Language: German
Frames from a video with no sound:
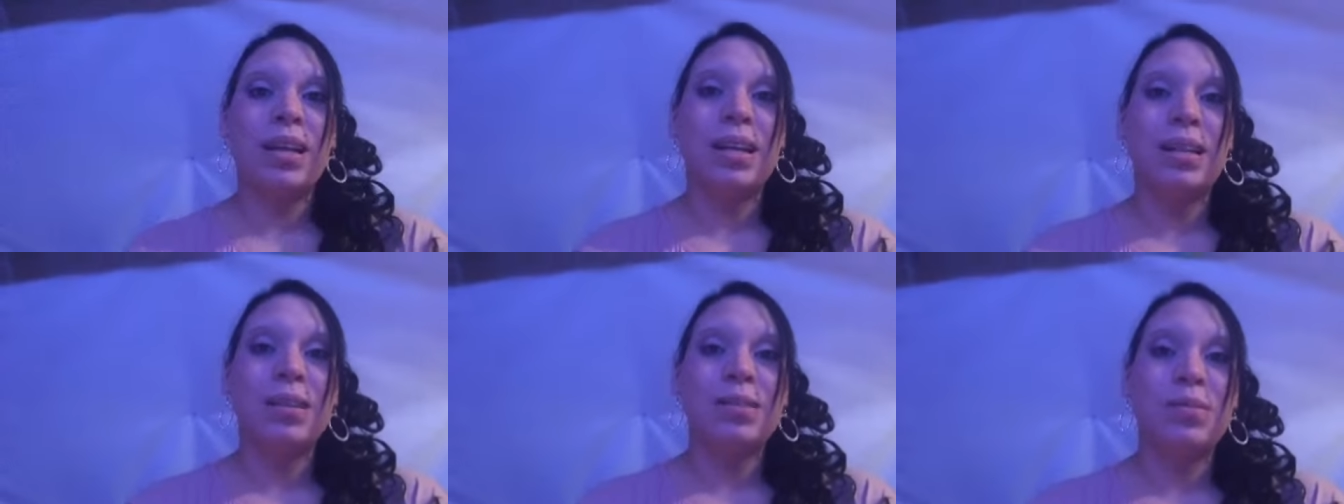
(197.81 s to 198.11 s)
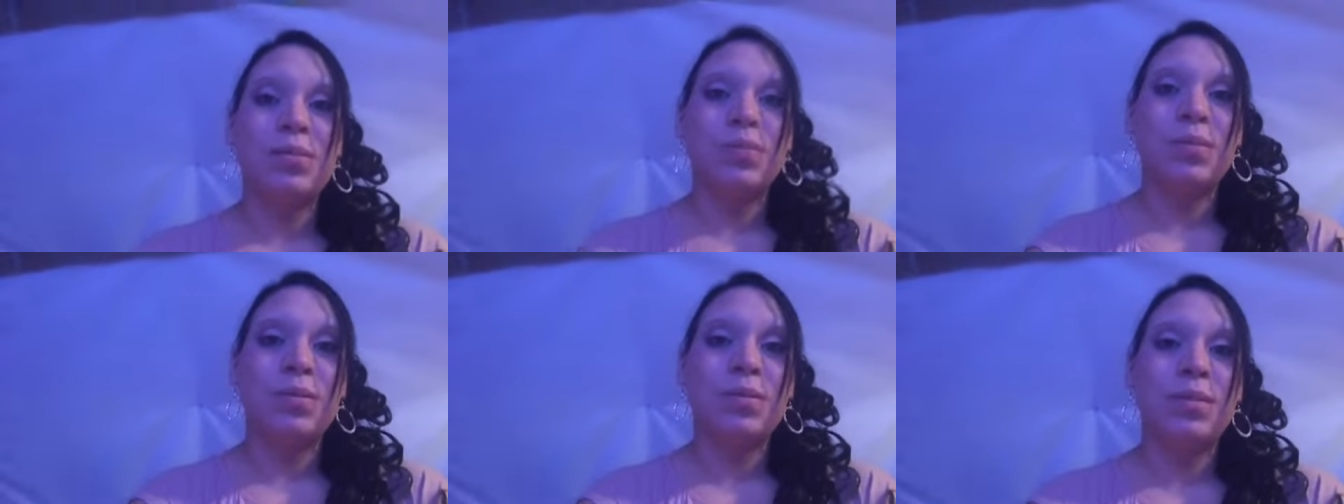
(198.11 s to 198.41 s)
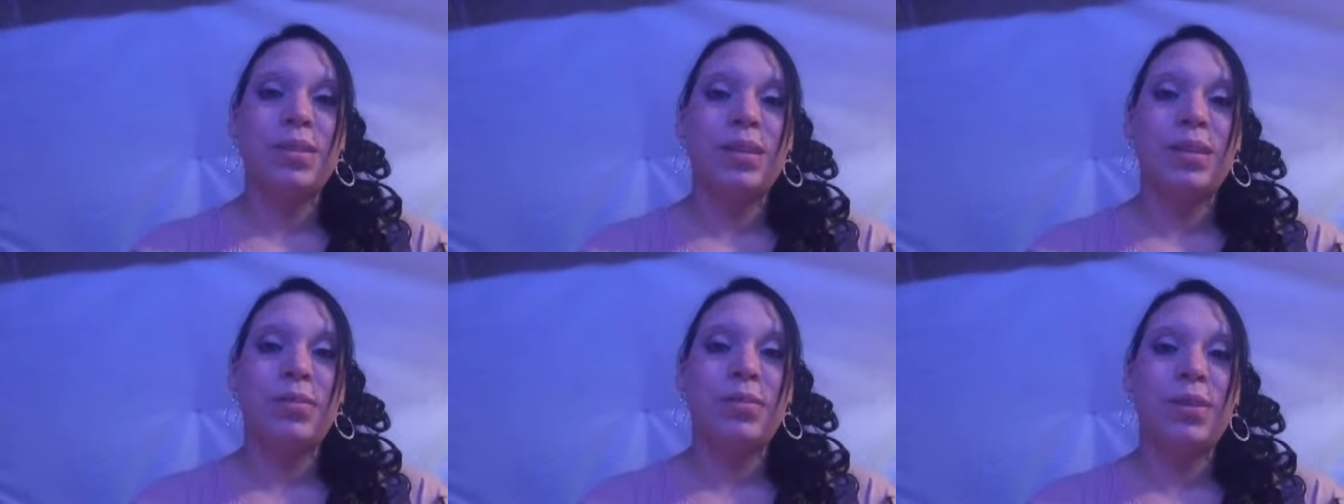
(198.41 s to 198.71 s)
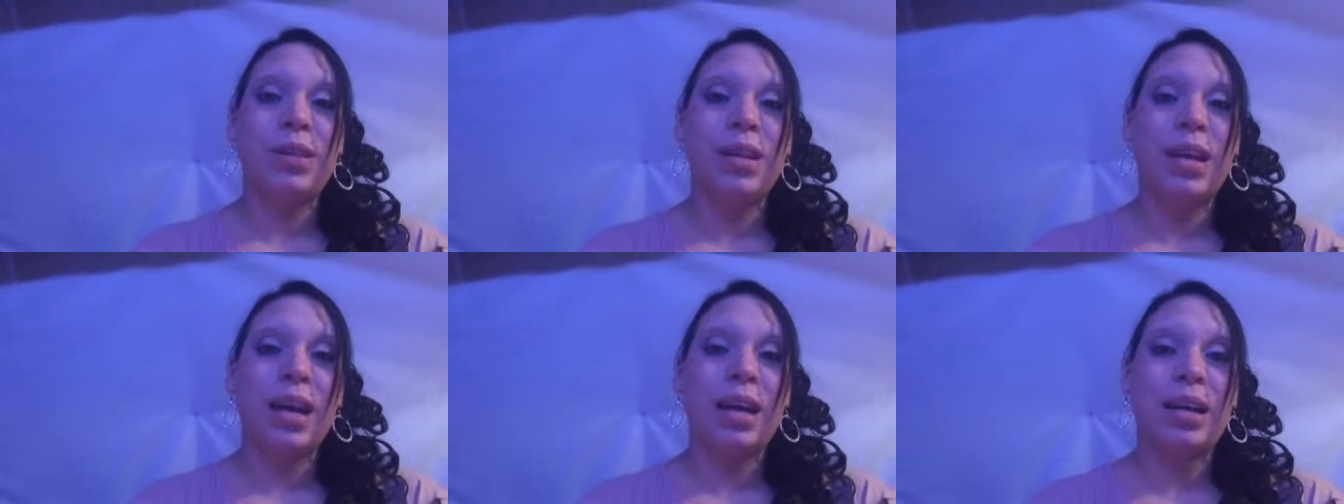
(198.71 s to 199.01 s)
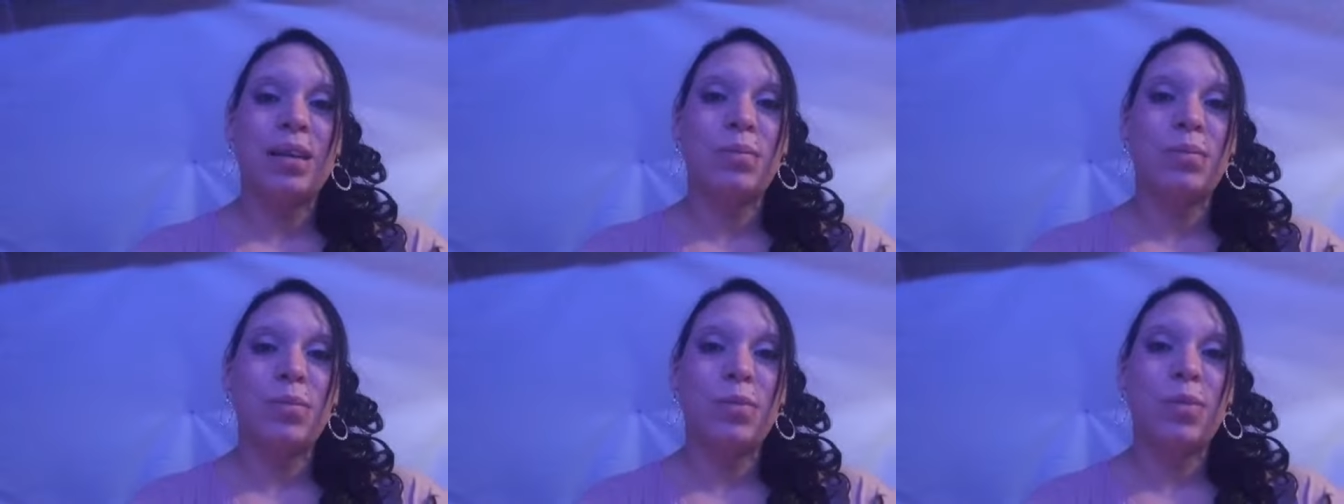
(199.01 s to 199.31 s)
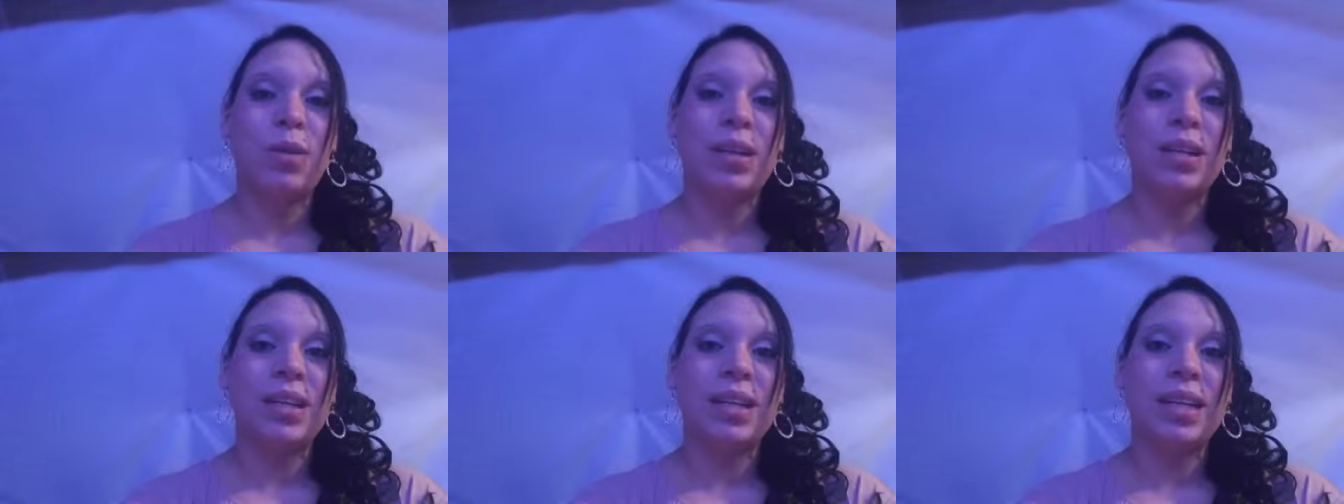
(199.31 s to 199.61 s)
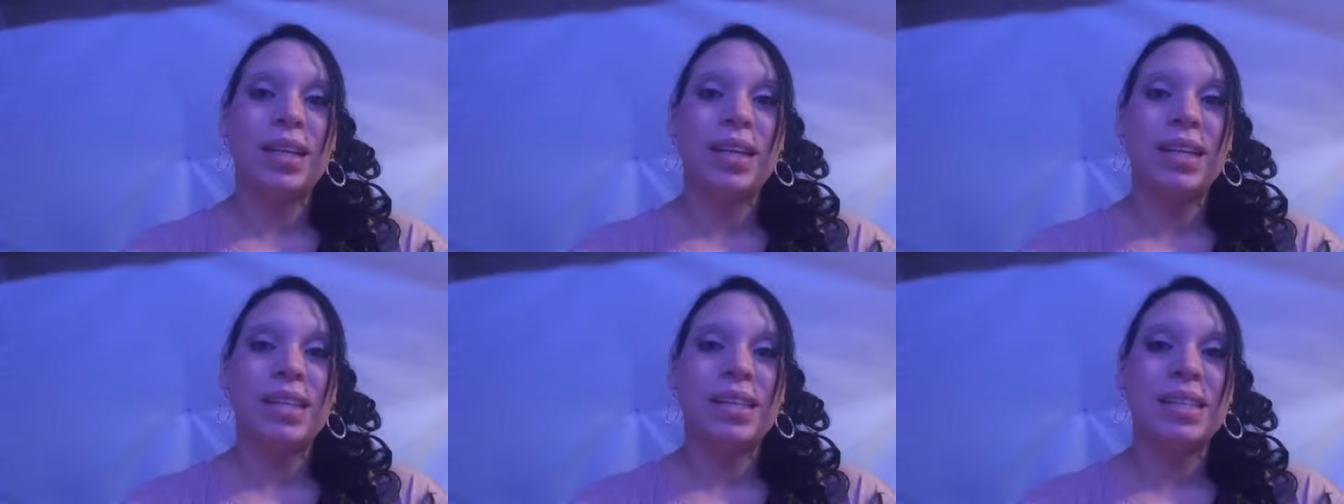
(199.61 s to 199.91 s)
also die für den achten Monat
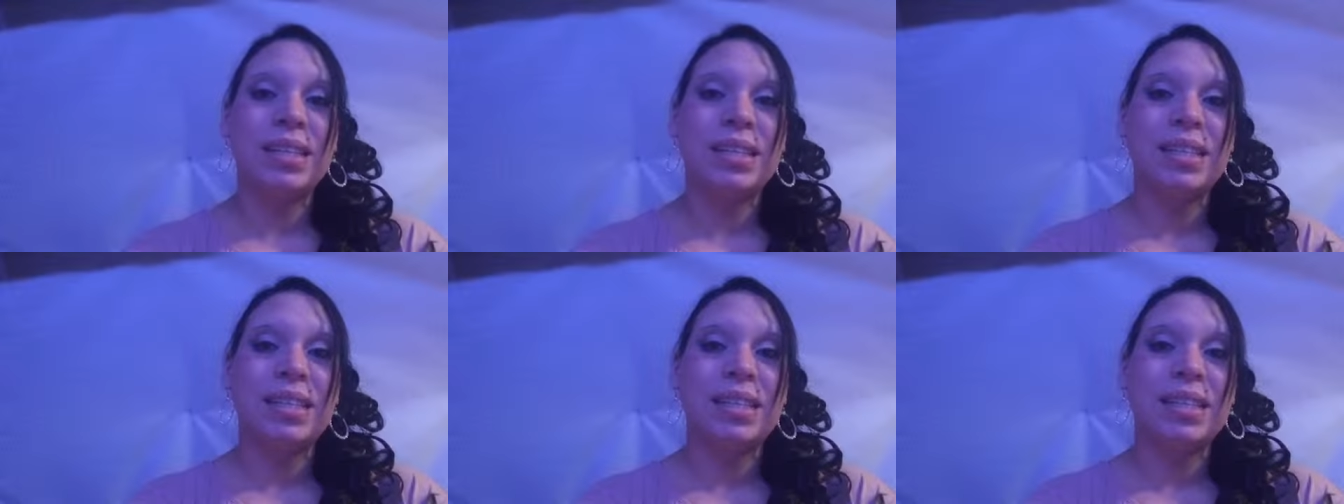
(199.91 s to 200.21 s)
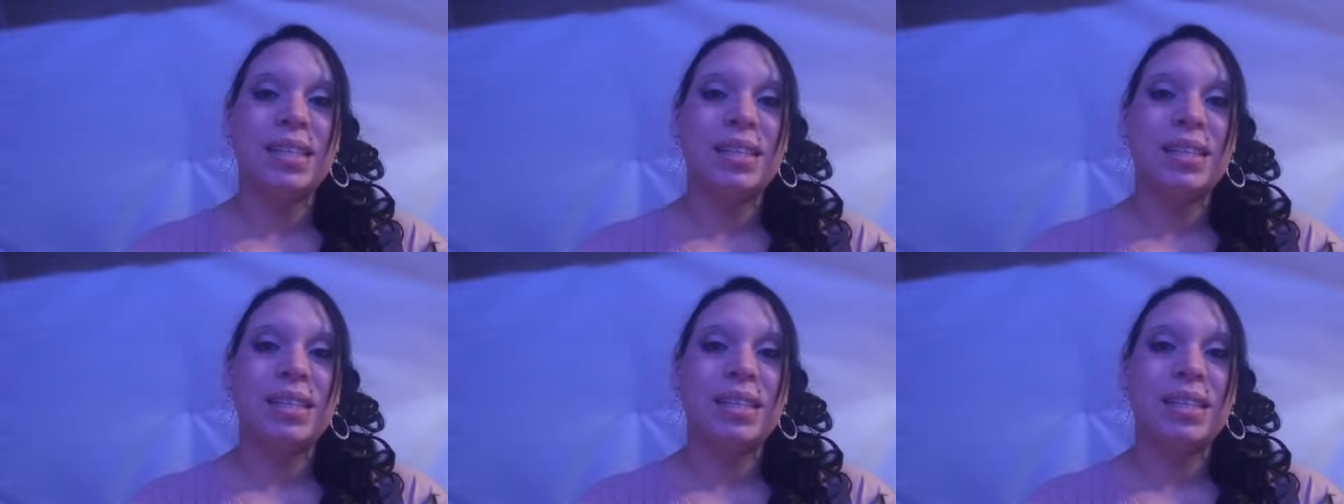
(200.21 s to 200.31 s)
gedacht sind,